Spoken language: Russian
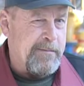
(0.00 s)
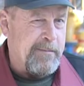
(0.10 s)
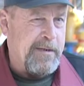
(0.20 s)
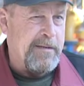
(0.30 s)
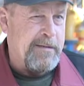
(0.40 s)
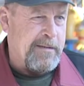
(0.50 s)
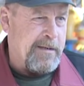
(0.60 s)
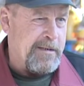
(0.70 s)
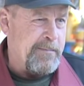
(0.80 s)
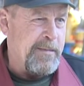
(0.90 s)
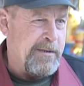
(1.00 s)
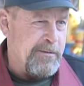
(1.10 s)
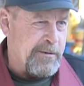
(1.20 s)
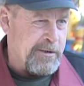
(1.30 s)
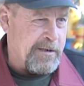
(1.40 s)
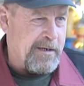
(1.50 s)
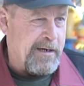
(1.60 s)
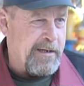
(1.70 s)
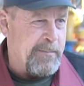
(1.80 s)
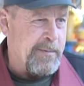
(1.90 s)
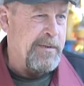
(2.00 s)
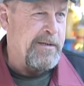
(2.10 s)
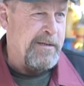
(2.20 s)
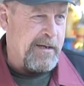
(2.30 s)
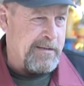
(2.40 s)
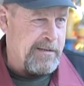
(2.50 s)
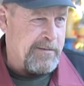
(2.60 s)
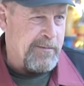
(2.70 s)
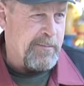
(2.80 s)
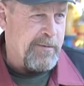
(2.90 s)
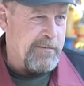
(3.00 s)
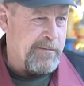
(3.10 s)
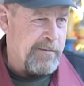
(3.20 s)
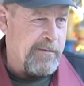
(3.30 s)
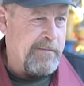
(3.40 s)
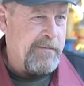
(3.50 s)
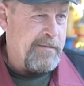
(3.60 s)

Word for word: Мы за смену сжигали по 15 кубов дров.